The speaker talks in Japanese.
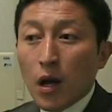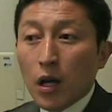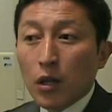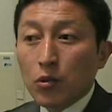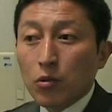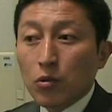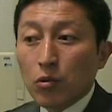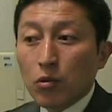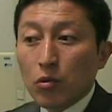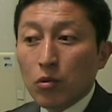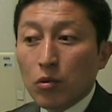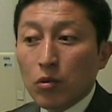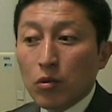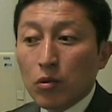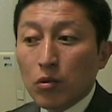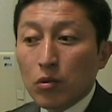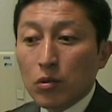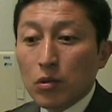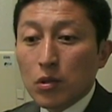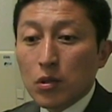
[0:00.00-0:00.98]
あ
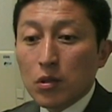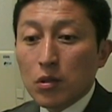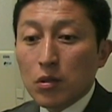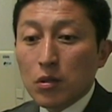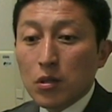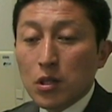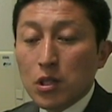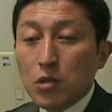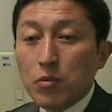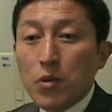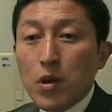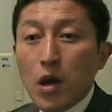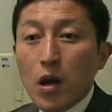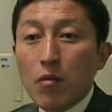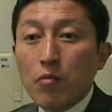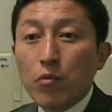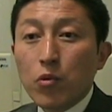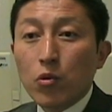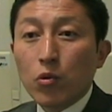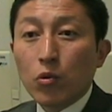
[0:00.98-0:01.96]
のー、日米
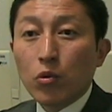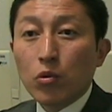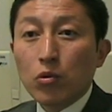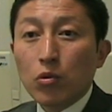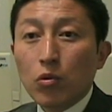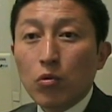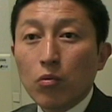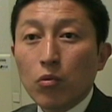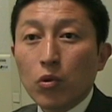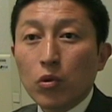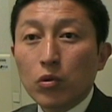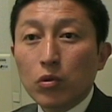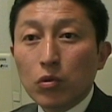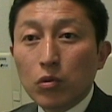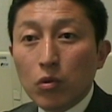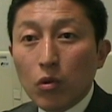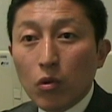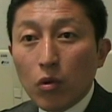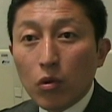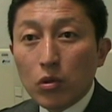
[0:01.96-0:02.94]
安保のことをもっ
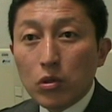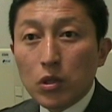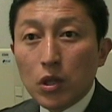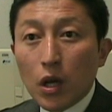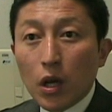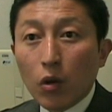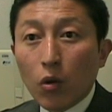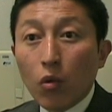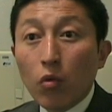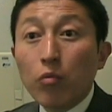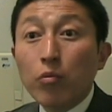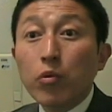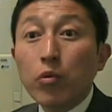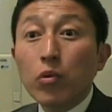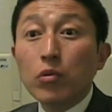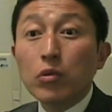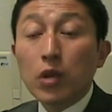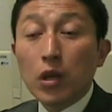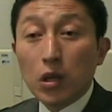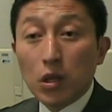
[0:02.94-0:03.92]
とじゃあ根
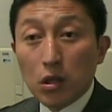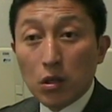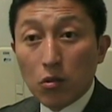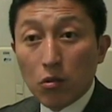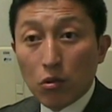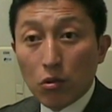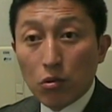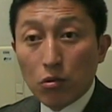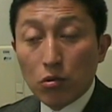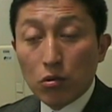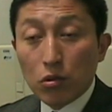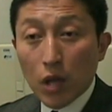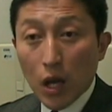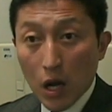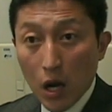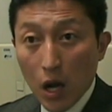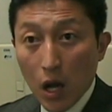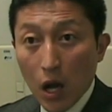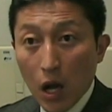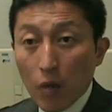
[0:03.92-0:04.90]
本的にというな
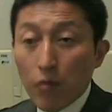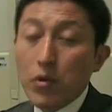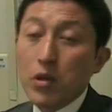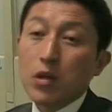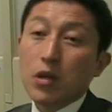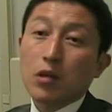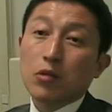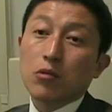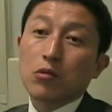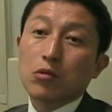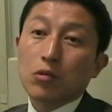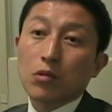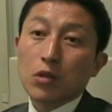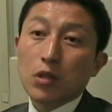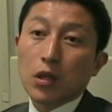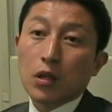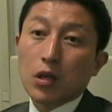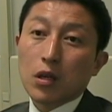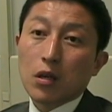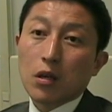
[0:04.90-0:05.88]
らアメリカとそれ
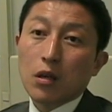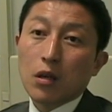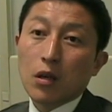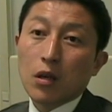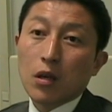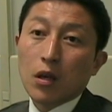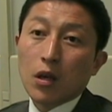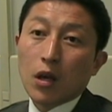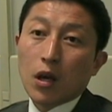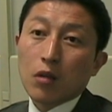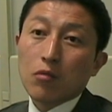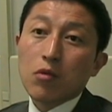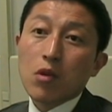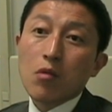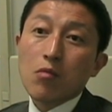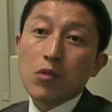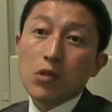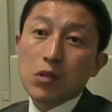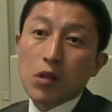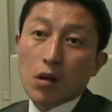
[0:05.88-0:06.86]
だけ鳩
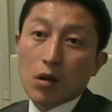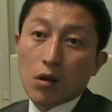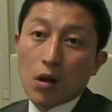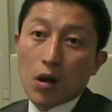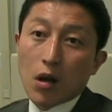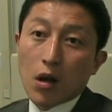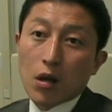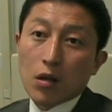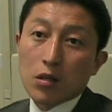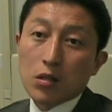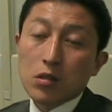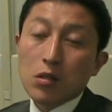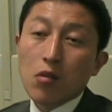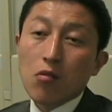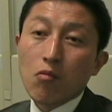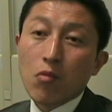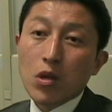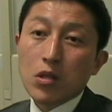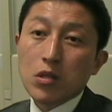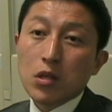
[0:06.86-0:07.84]
山さんが膝
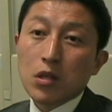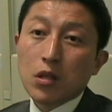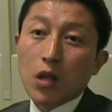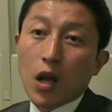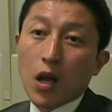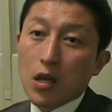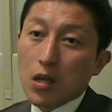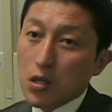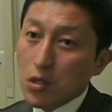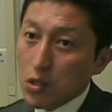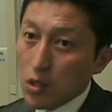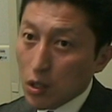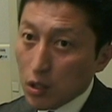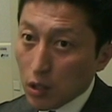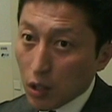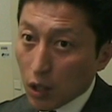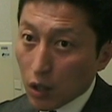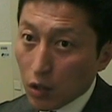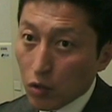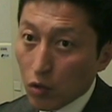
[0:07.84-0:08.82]
を交えて話し合っ
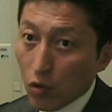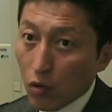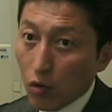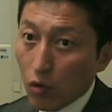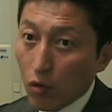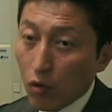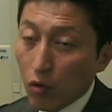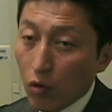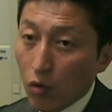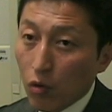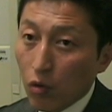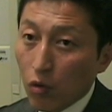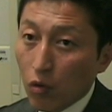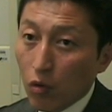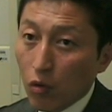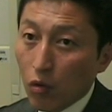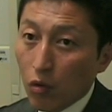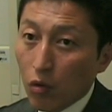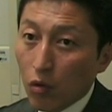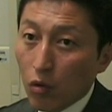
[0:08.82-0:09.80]
たかと
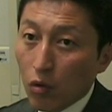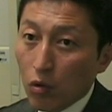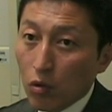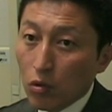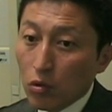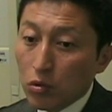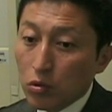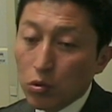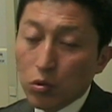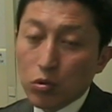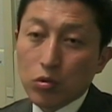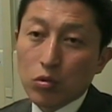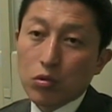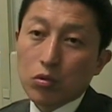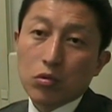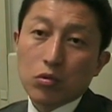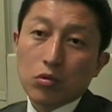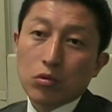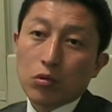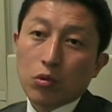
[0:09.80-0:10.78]
そういう
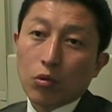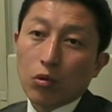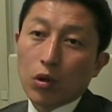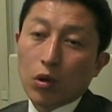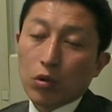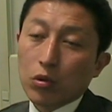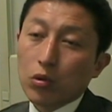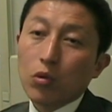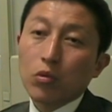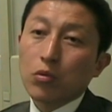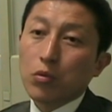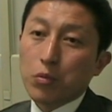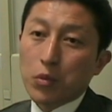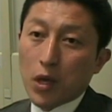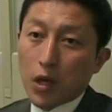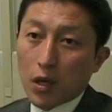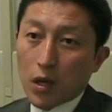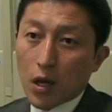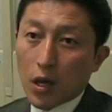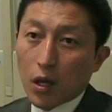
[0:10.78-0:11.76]
ところはほとんど
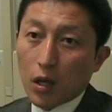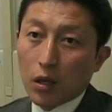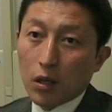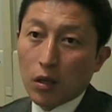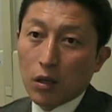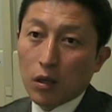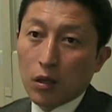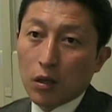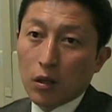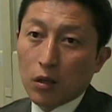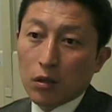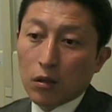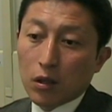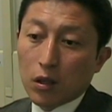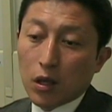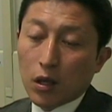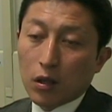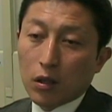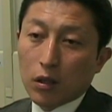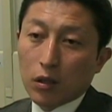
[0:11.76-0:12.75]
見えないで
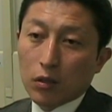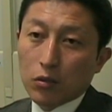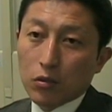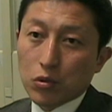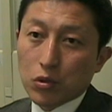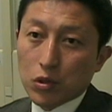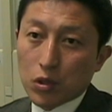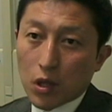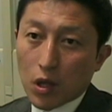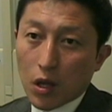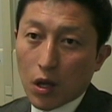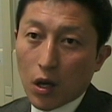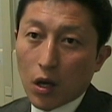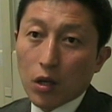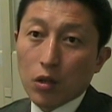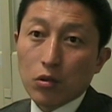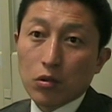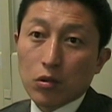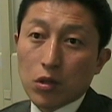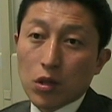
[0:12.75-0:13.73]
結果としてあ
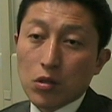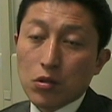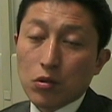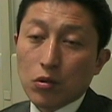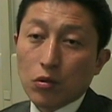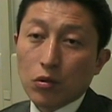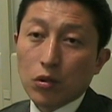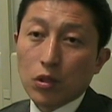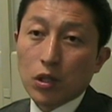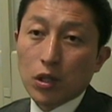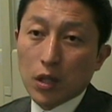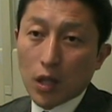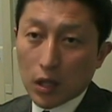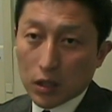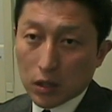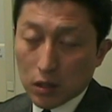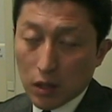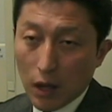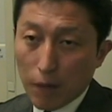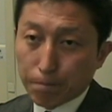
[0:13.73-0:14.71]
あいう結論に
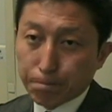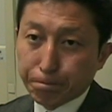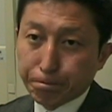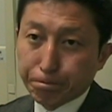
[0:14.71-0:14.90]
なった